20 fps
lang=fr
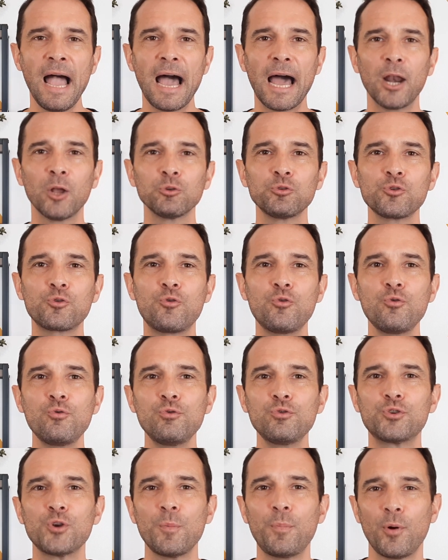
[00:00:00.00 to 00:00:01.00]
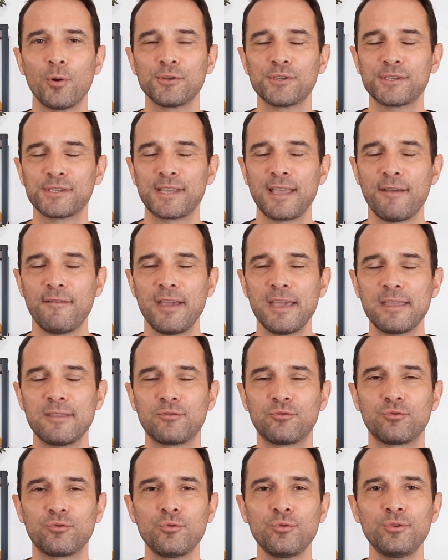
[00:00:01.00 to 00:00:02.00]
Alors du coup, je pense
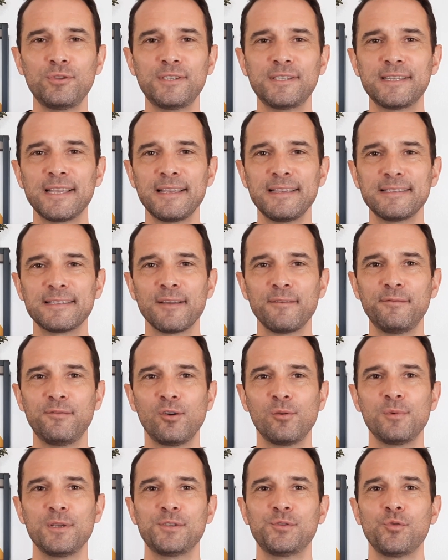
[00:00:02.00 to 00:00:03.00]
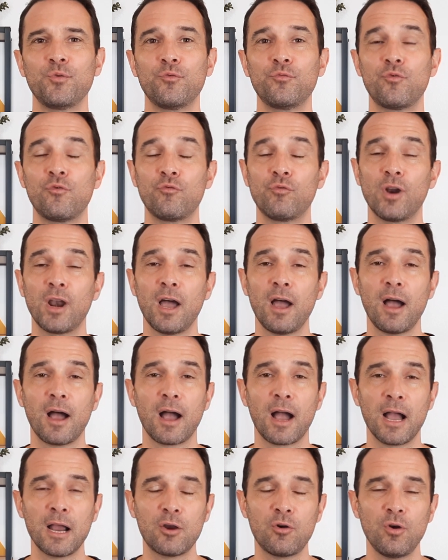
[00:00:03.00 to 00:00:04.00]
qu'avec toutes ces informations, vous
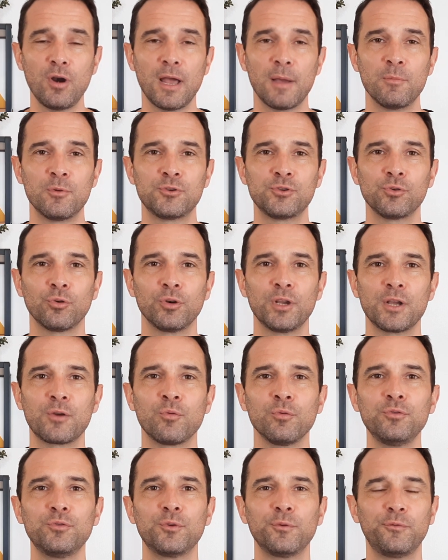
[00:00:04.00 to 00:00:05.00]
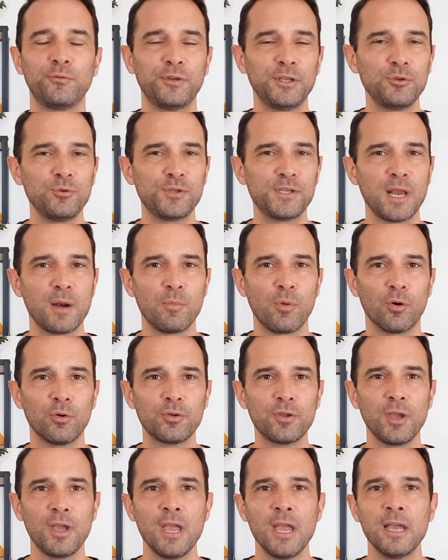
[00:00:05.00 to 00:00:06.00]
voilà un collab sur les comptes de Fiducial
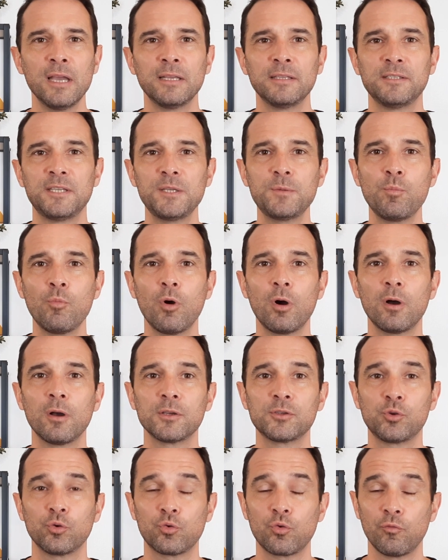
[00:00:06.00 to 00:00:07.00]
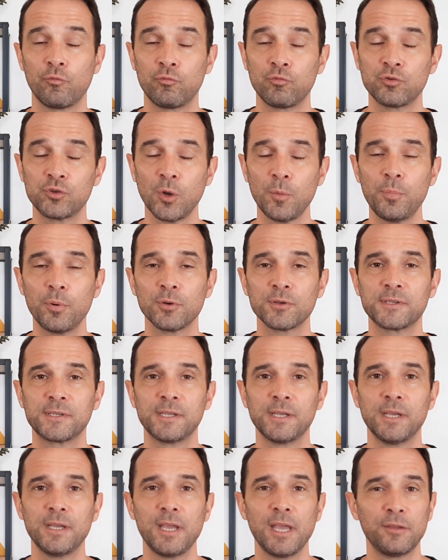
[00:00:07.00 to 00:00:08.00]
Bank. Dites-moi ce que vous en
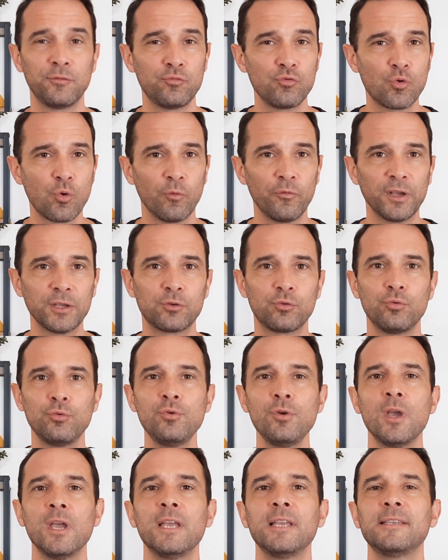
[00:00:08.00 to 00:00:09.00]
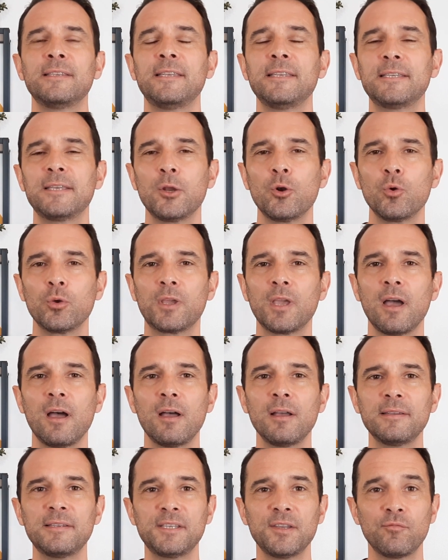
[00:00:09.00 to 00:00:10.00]
pensez. Êtes-vous convaincu Si c'est le
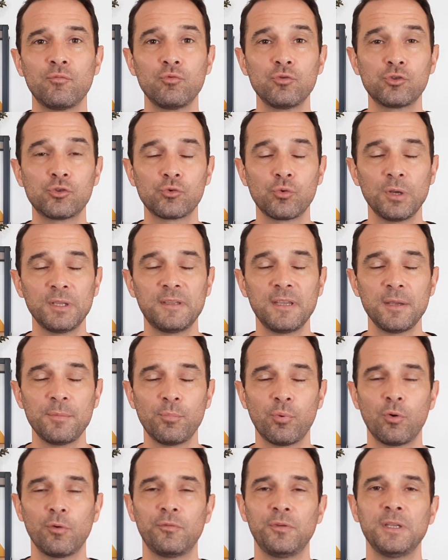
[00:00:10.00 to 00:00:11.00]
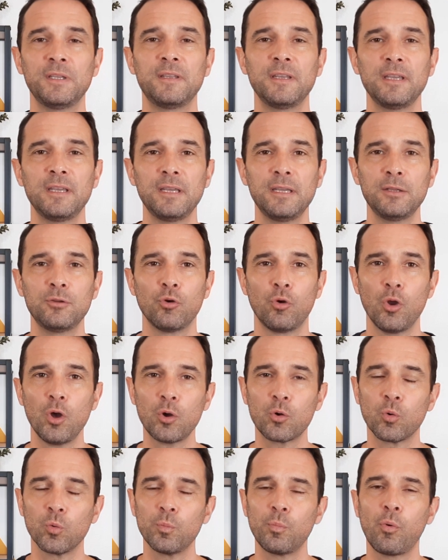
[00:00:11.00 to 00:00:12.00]
cas, si vous souhaitez profiter de
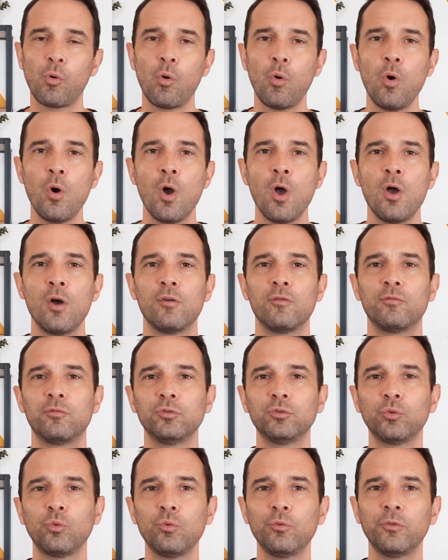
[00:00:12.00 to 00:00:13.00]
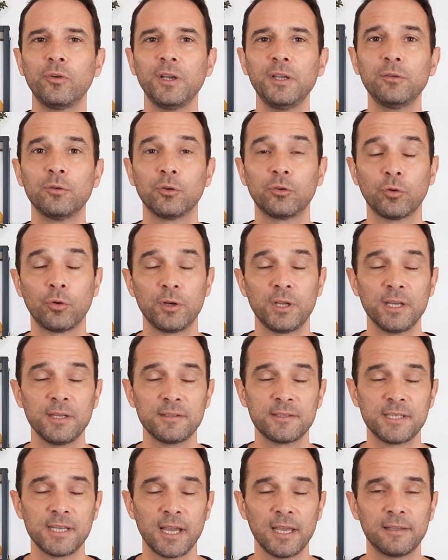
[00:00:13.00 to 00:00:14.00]
leur compte pro, vous trouverez notre lien
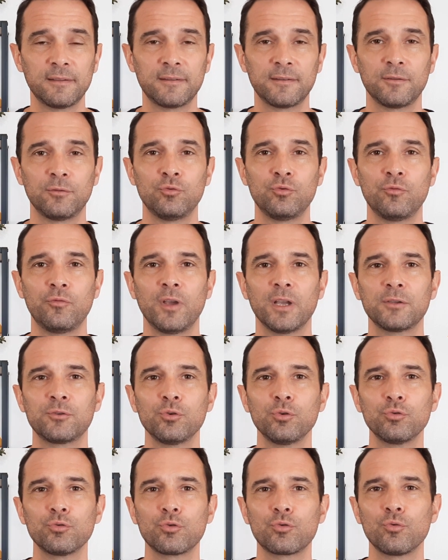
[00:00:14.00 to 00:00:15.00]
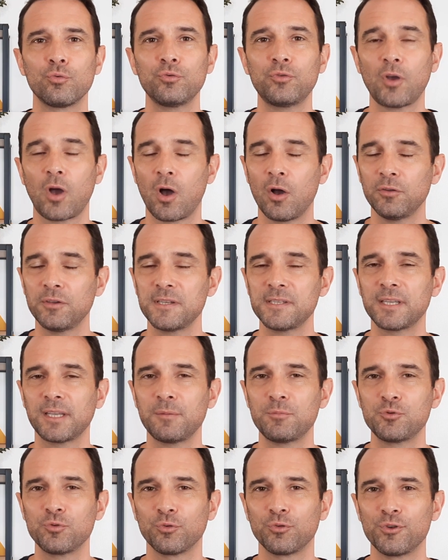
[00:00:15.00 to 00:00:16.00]
direct d'ouverture de compte en
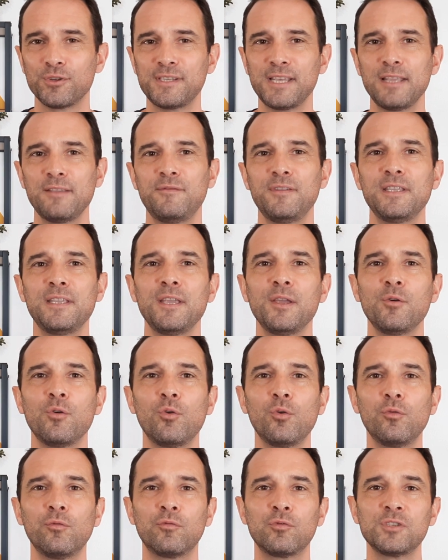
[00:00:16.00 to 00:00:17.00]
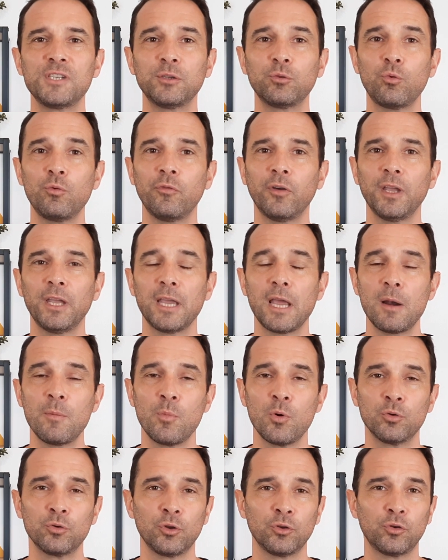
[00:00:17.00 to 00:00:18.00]
description de cette vidéo. Vous y trouverez
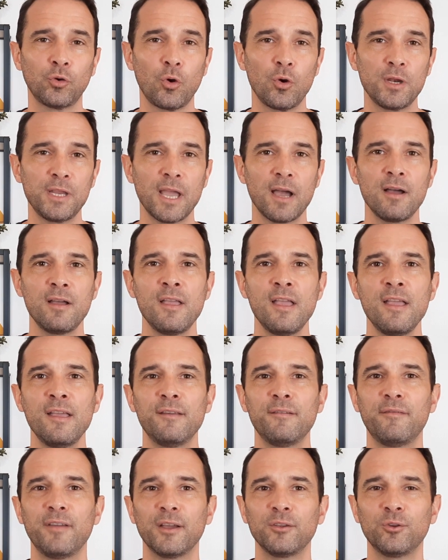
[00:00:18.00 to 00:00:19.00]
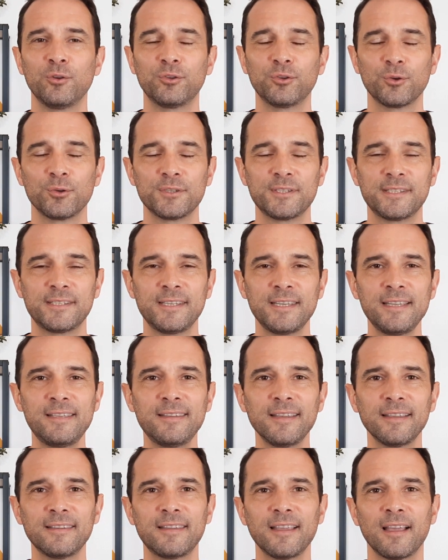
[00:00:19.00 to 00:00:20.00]
également notre lien vers notre
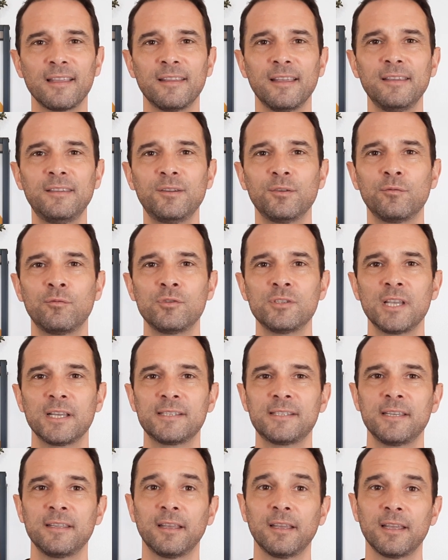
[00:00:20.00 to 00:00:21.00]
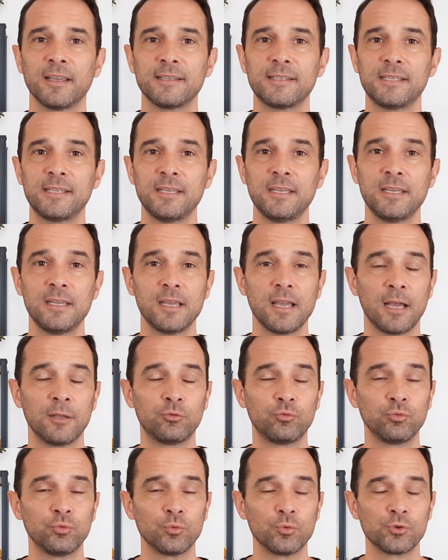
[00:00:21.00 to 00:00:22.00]
site internet. Vous accéderez ainsi à
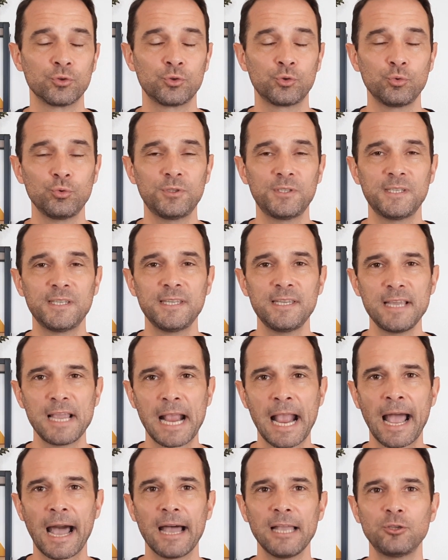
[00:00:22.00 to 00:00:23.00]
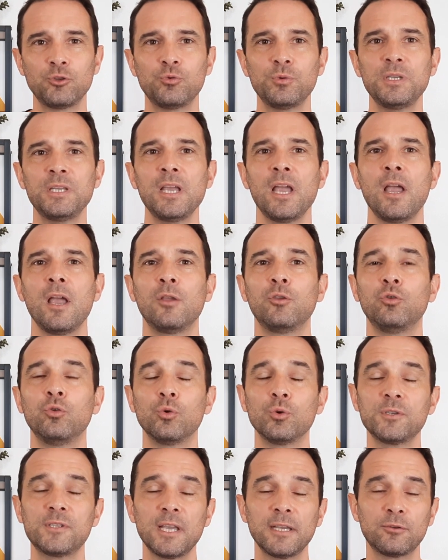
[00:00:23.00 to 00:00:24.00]
tous nos outils gratuits,
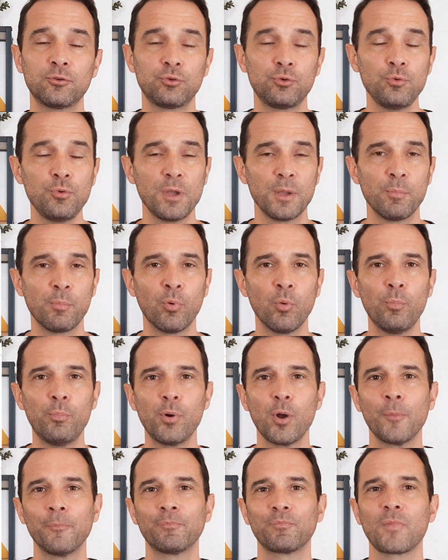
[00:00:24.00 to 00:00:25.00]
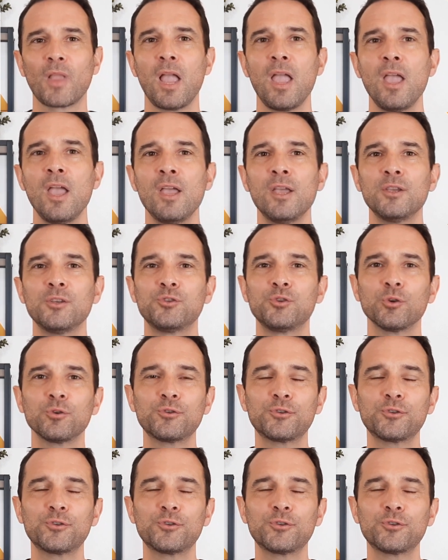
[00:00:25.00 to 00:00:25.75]
nos actus et bons plans. Sur